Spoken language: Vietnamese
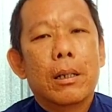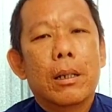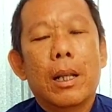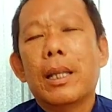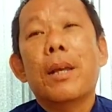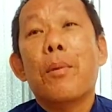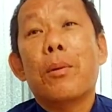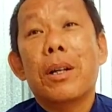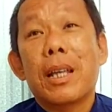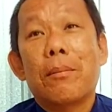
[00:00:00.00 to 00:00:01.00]
là chỉ một
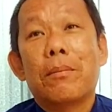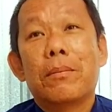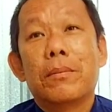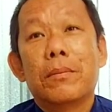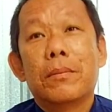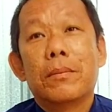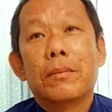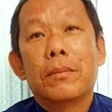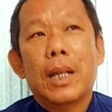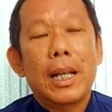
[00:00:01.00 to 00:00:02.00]
người chồng
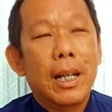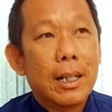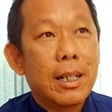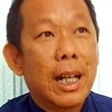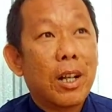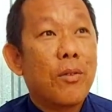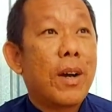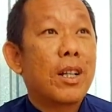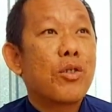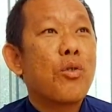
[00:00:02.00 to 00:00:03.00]
hay là người này có
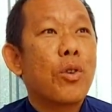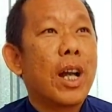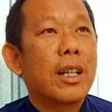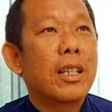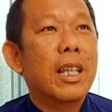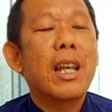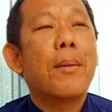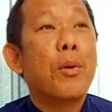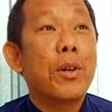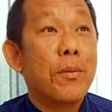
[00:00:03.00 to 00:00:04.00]
vợ suốt cuộc đời chỉ là
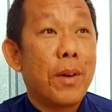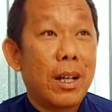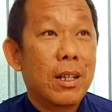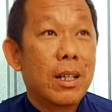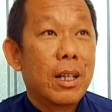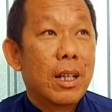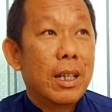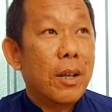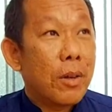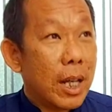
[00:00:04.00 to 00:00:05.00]
một người vợ
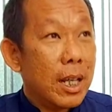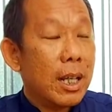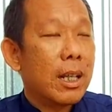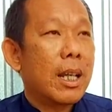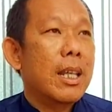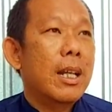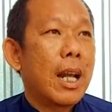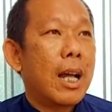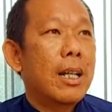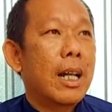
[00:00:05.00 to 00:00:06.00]
nhiều khi cái duyên
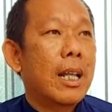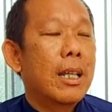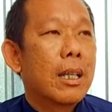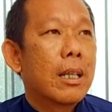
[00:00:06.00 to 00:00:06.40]
nợ người này